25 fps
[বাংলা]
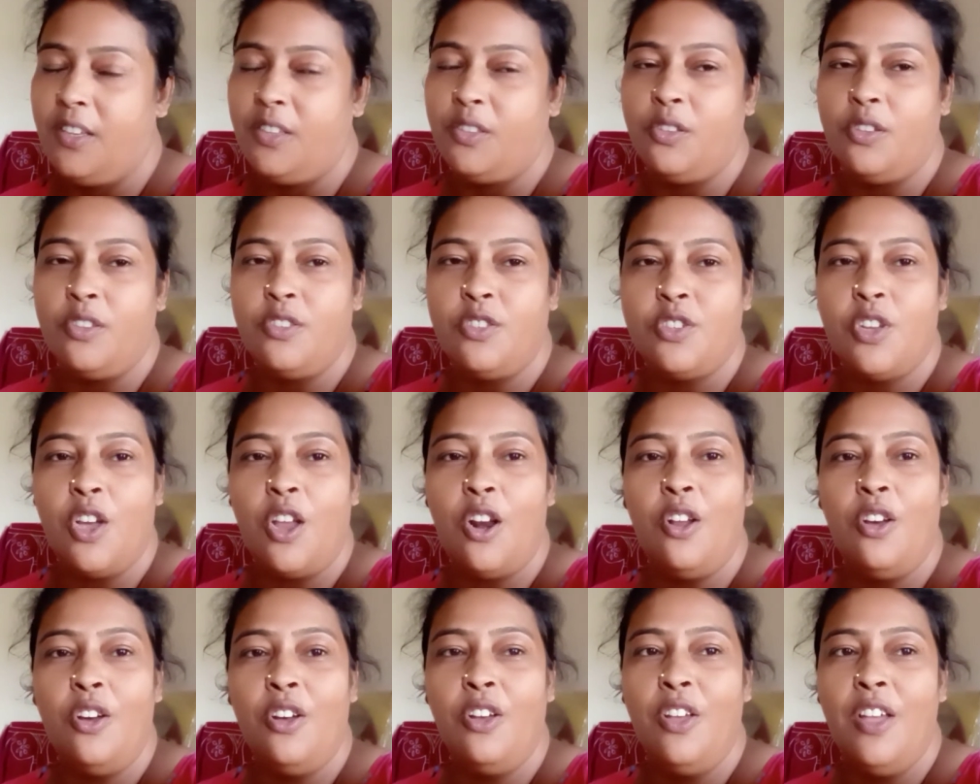তো
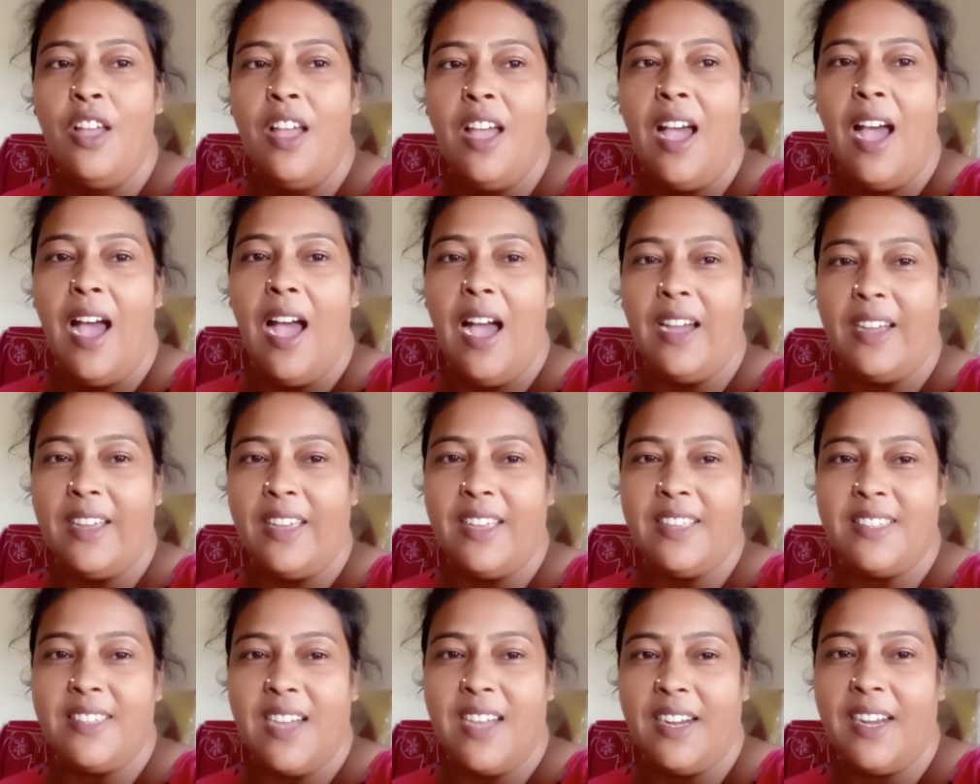চলো
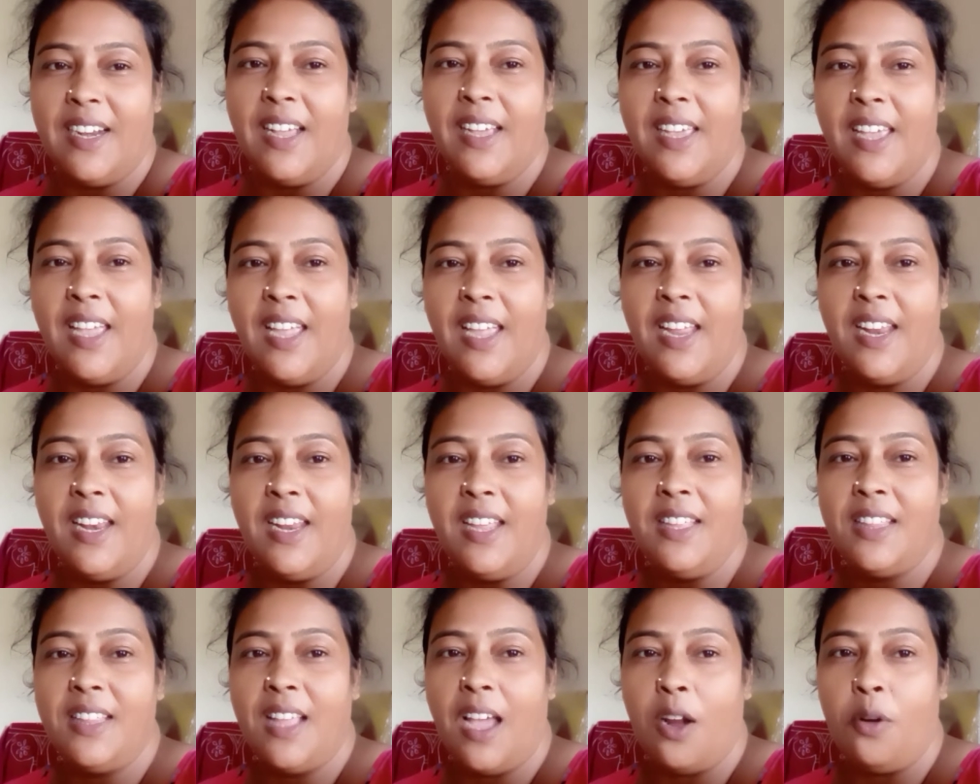আগে চাটা খেয়ে
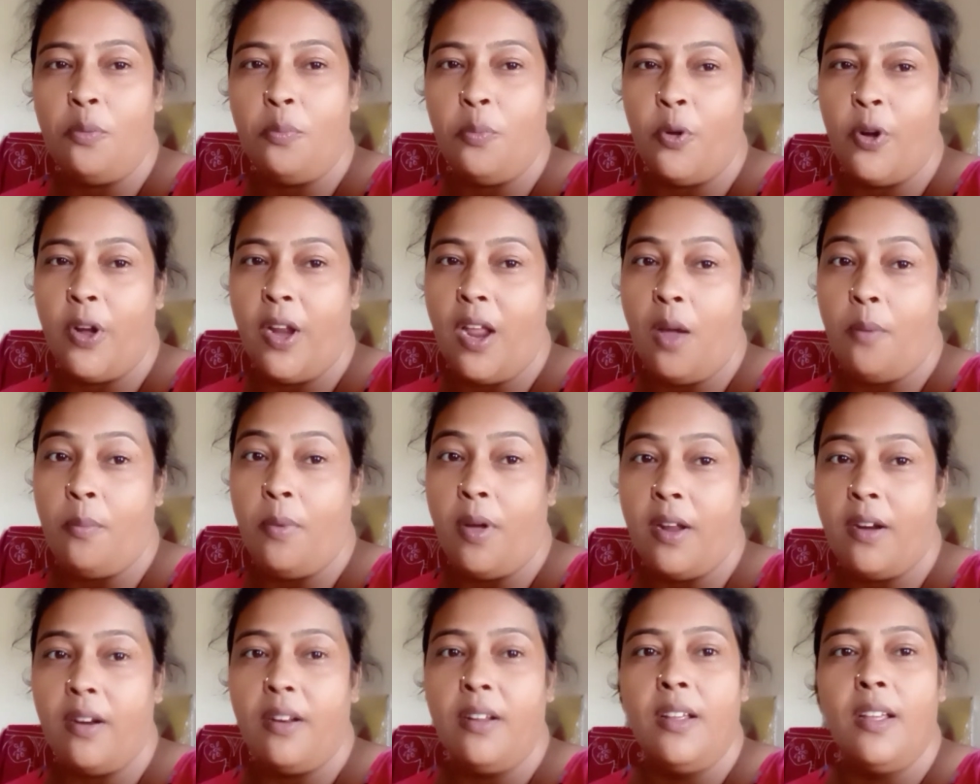নিই তারপরে
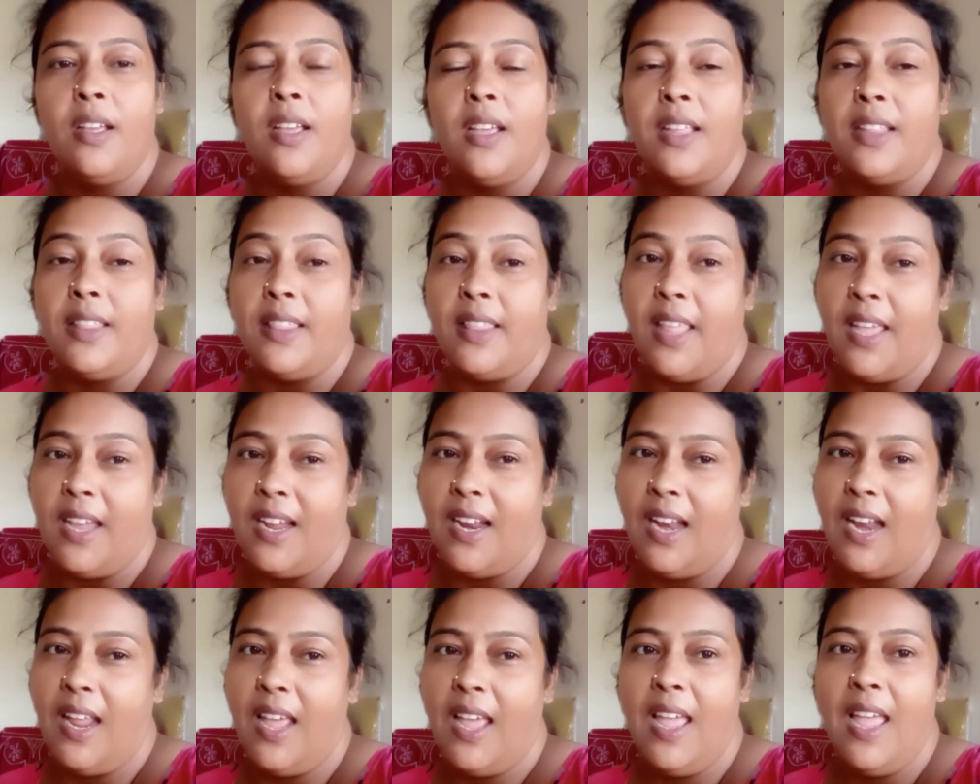আমার
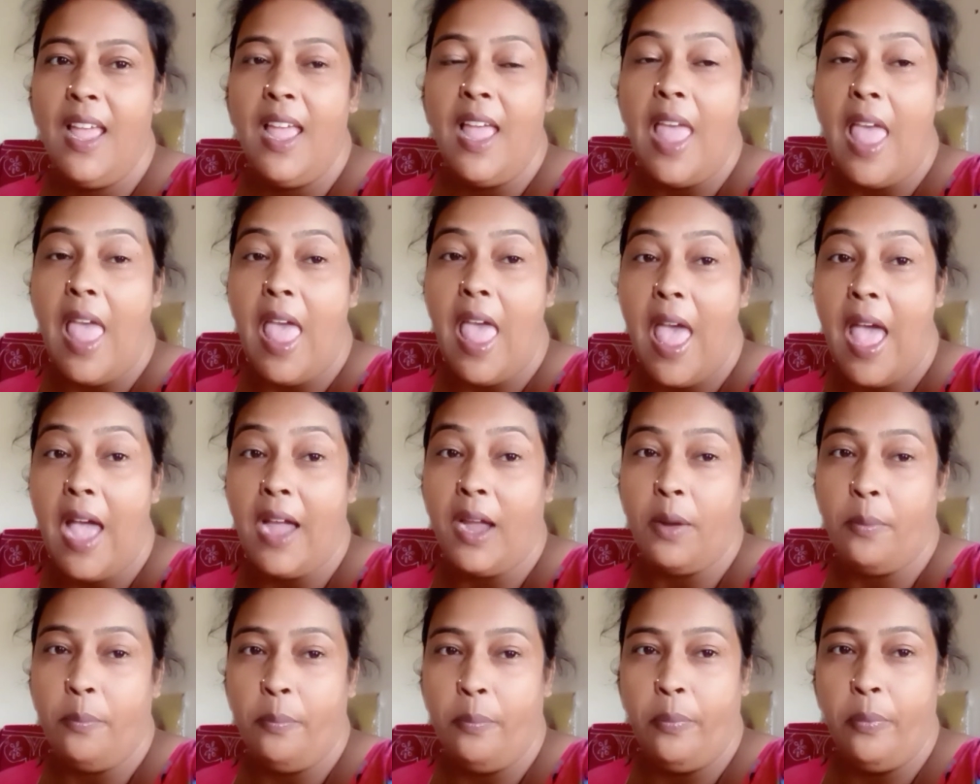দেখলে
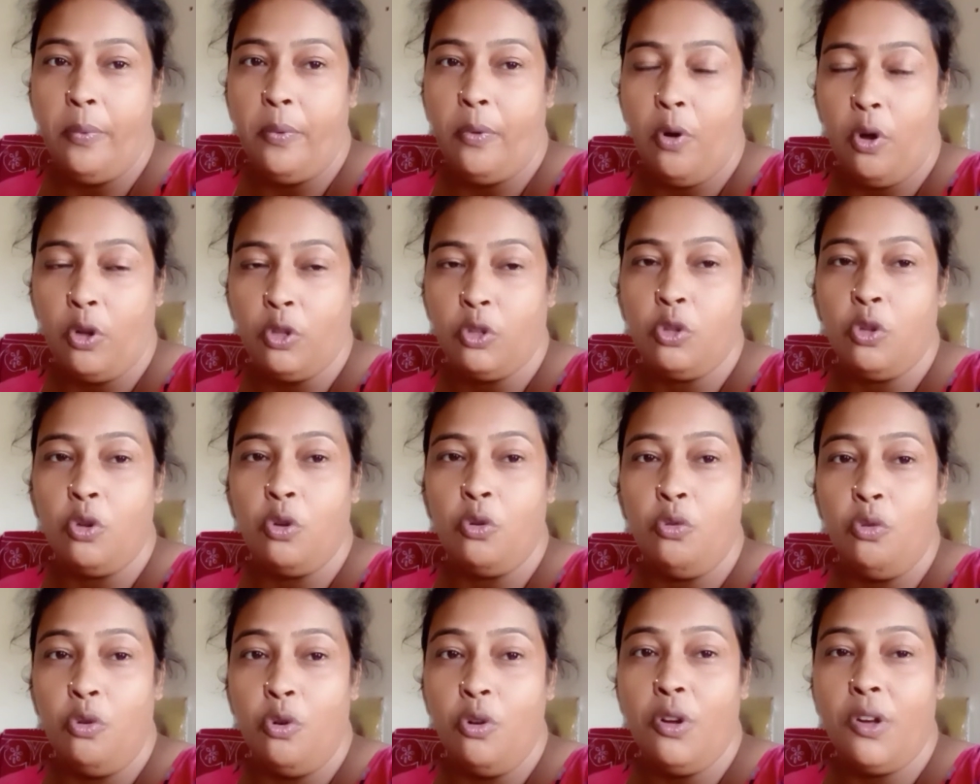এক
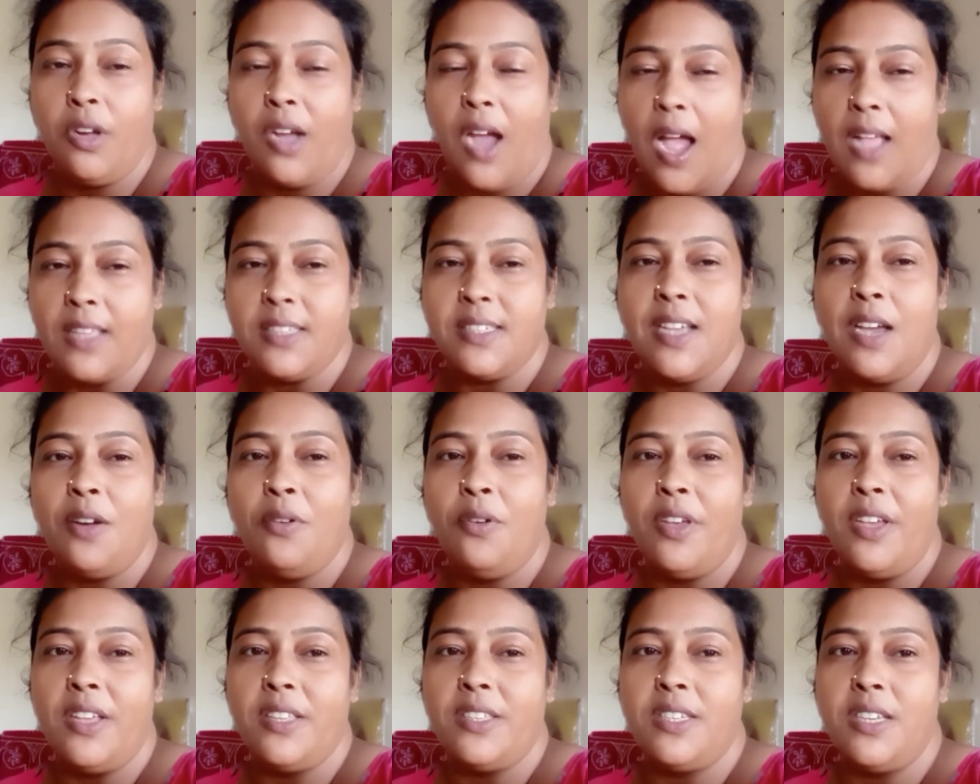কতগুলো কাঁচা
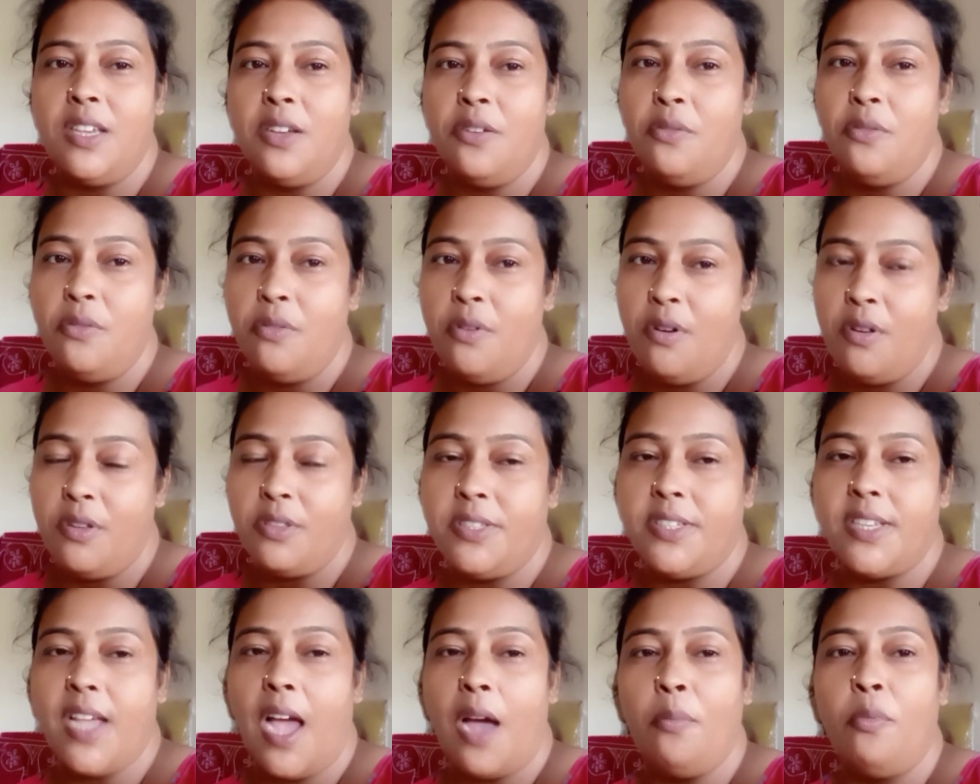হয়েছে ওগুলো
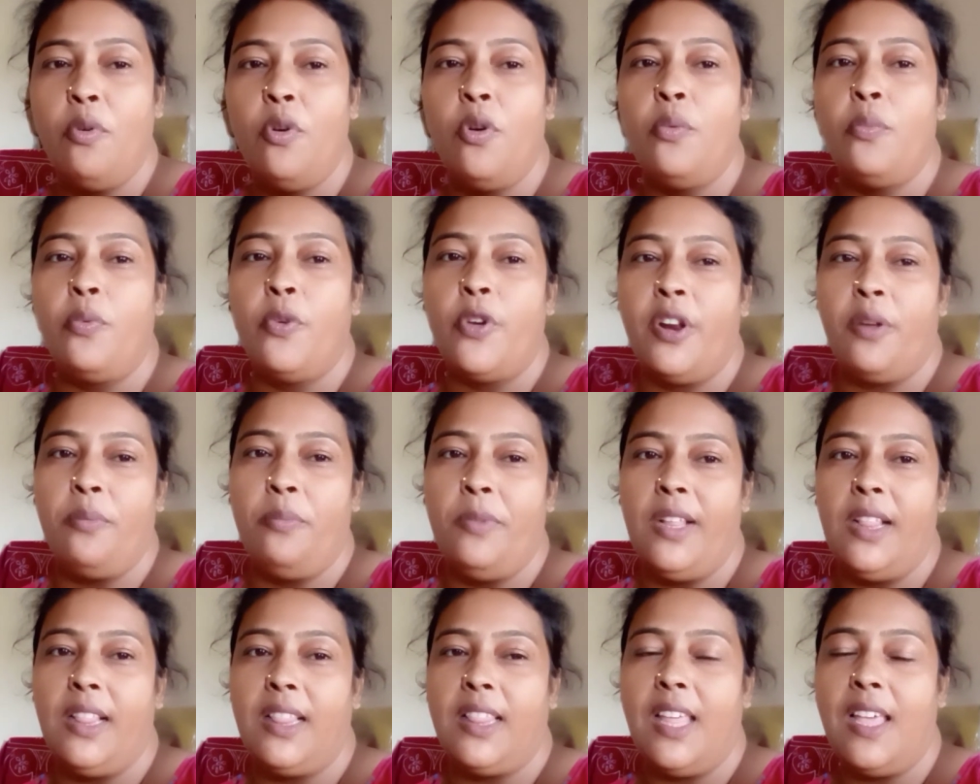যাব উপরে
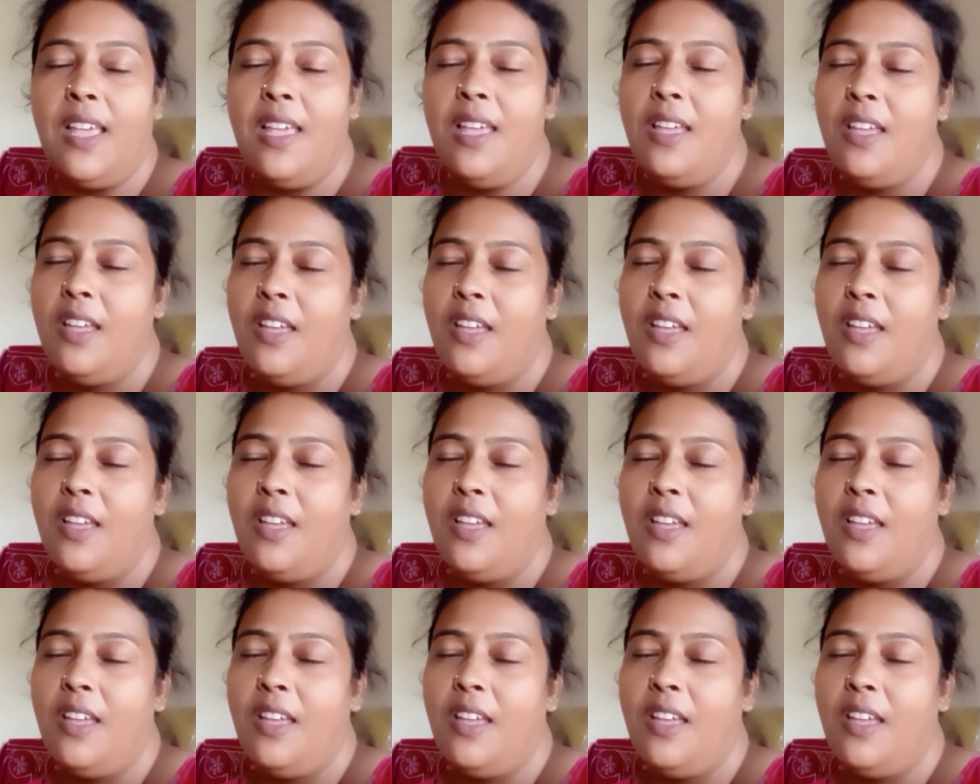মিলতে